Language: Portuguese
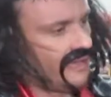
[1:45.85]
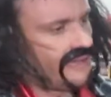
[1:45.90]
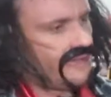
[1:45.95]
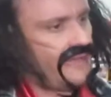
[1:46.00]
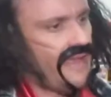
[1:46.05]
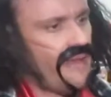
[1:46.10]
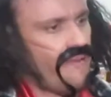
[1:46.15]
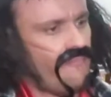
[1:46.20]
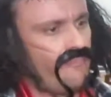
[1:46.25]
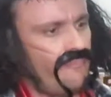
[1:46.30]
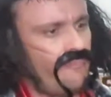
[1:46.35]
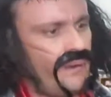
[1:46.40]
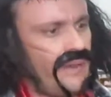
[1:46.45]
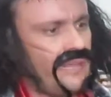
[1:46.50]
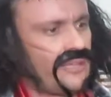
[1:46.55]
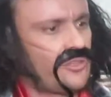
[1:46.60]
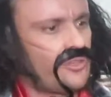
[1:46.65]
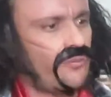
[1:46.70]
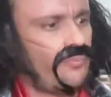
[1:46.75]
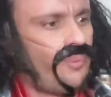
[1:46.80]
Tem
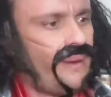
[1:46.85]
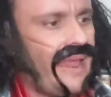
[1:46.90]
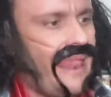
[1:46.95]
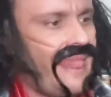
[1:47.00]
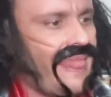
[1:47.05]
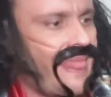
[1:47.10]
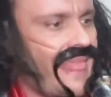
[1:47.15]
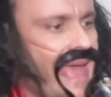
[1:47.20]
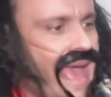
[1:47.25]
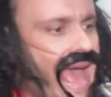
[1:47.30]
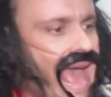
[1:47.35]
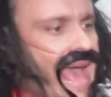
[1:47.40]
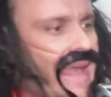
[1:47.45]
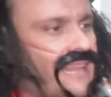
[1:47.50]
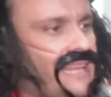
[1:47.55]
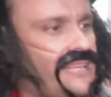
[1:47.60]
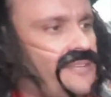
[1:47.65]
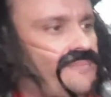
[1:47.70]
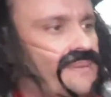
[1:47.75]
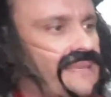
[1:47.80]
preço pra lá
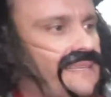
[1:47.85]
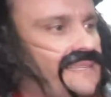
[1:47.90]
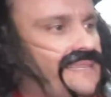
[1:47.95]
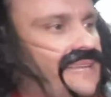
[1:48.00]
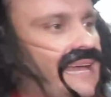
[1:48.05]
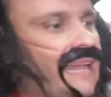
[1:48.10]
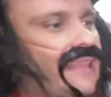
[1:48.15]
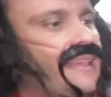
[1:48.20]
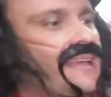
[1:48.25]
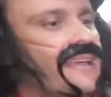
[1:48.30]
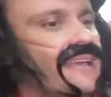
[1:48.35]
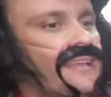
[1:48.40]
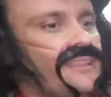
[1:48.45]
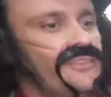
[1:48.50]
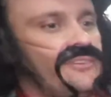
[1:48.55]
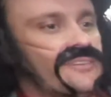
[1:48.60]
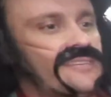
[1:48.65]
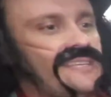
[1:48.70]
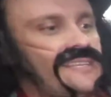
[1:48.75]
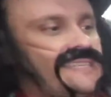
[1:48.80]
especial
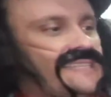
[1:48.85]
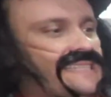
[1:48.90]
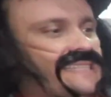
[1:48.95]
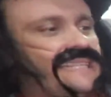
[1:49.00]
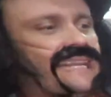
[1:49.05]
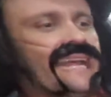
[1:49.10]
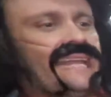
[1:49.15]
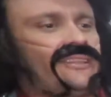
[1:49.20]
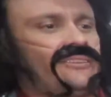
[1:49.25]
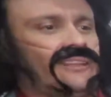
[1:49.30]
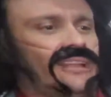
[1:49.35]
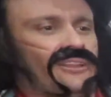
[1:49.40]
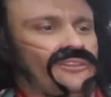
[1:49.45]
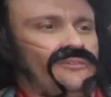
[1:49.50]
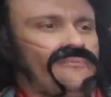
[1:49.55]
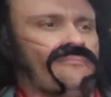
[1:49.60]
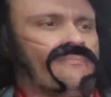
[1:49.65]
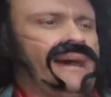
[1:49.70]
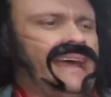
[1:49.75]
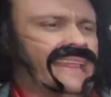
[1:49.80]
nos extratos de
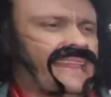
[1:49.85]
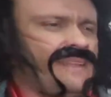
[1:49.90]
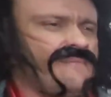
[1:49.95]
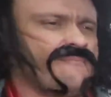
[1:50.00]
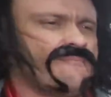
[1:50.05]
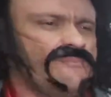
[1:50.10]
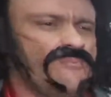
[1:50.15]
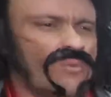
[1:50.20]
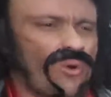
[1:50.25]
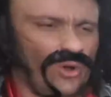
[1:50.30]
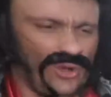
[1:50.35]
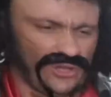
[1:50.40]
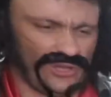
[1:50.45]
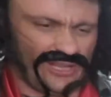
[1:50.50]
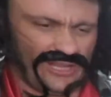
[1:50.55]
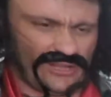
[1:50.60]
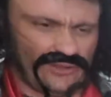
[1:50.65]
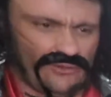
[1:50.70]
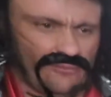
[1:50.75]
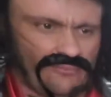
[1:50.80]
tomate, molho
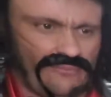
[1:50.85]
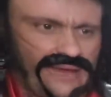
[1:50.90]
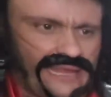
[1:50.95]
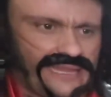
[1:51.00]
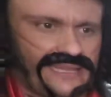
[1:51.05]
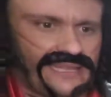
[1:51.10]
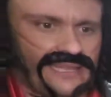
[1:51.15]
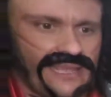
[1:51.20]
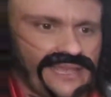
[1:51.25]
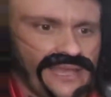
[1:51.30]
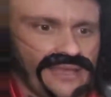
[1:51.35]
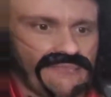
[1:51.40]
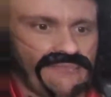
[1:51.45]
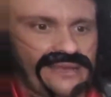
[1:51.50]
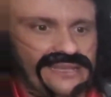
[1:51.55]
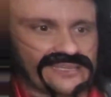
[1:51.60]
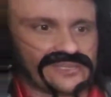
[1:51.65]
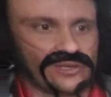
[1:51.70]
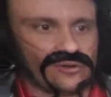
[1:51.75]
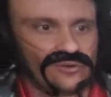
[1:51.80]
de tomate.
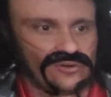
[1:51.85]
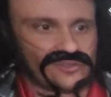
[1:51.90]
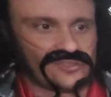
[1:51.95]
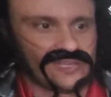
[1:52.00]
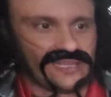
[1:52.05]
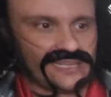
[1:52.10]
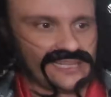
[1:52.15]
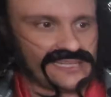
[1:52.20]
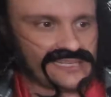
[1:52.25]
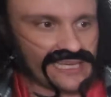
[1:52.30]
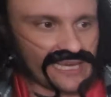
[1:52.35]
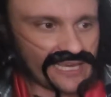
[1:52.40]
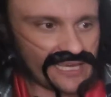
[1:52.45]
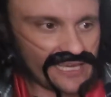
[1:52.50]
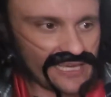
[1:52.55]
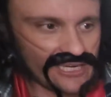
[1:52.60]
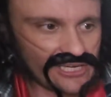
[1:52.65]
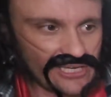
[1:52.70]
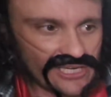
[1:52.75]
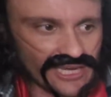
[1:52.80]
Mas eu gostei desse
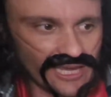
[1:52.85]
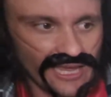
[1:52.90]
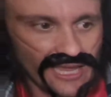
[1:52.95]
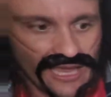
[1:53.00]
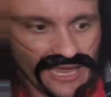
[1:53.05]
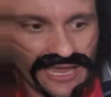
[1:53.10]
aqui, che.